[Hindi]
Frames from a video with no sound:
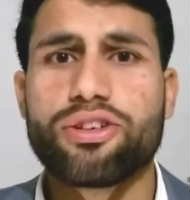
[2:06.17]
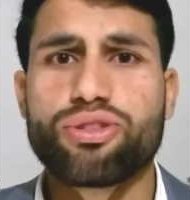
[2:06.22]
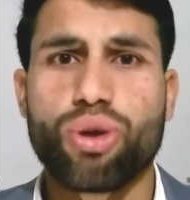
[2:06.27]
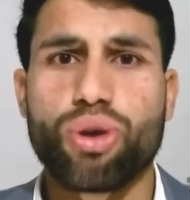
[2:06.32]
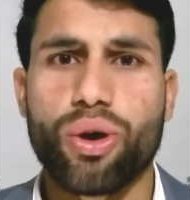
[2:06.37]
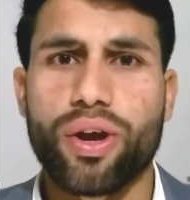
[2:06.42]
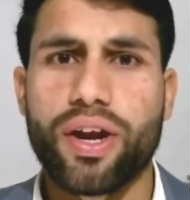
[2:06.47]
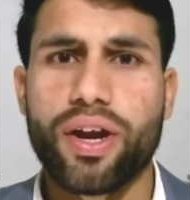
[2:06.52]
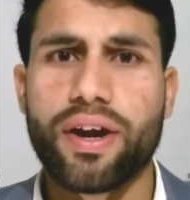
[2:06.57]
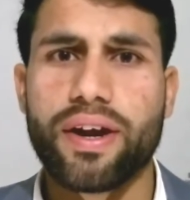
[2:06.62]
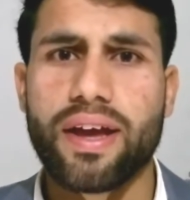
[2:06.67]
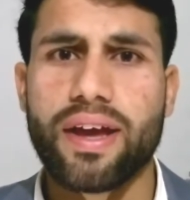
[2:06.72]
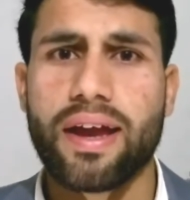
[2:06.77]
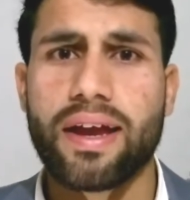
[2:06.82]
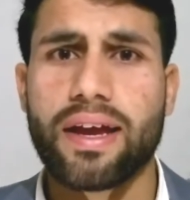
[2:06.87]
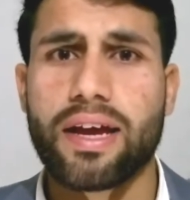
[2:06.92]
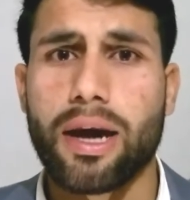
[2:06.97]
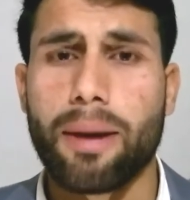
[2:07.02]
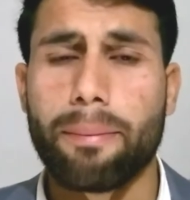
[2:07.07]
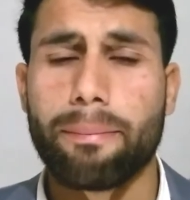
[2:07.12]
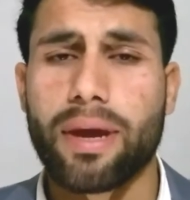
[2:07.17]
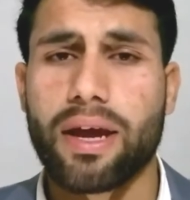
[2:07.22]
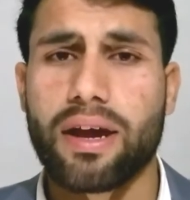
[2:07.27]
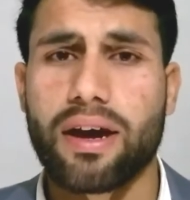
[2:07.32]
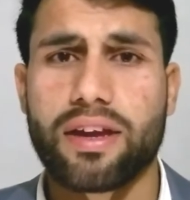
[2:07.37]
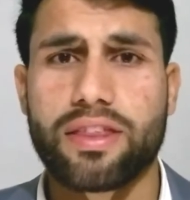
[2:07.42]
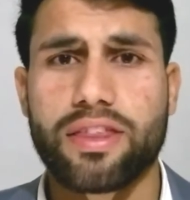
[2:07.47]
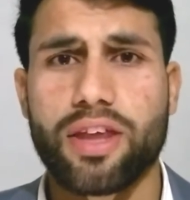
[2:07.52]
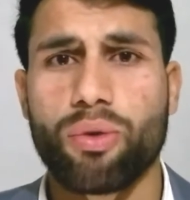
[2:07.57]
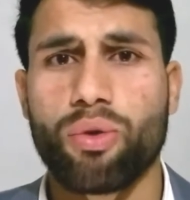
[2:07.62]
जो इंडिया ने कम
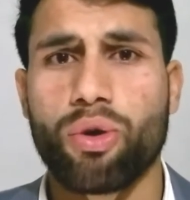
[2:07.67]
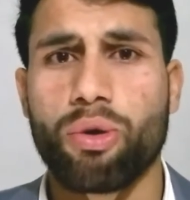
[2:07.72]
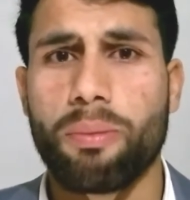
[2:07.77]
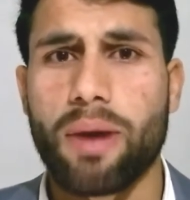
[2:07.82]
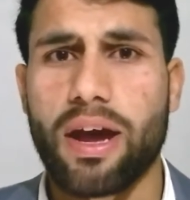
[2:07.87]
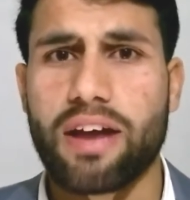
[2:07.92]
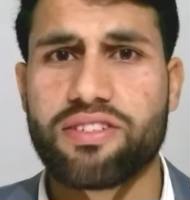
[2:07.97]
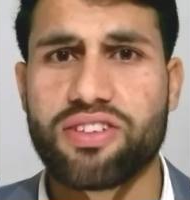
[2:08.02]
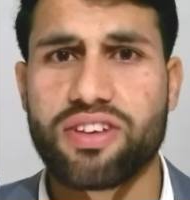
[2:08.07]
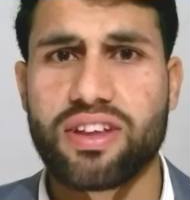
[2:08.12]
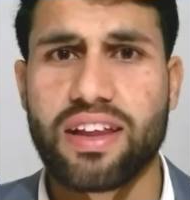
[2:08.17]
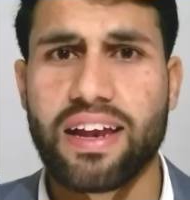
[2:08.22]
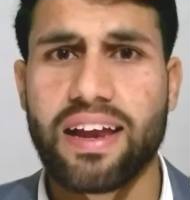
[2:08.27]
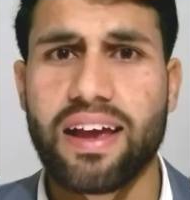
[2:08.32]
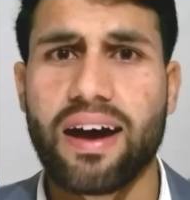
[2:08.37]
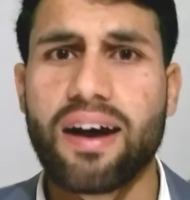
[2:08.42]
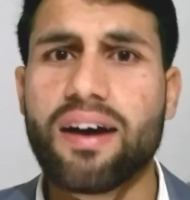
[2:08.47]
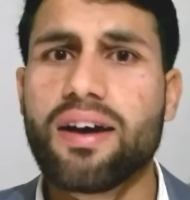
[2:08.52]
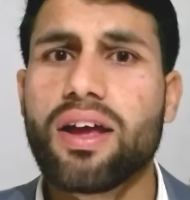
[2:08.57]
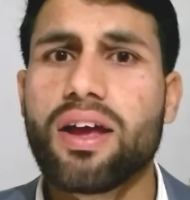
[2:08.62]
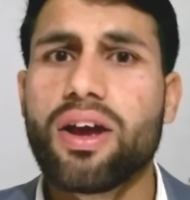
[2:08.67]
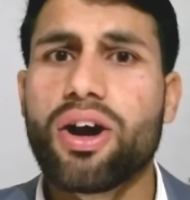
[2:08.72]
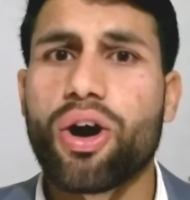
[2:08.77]
करते हुए मैच जीत लिया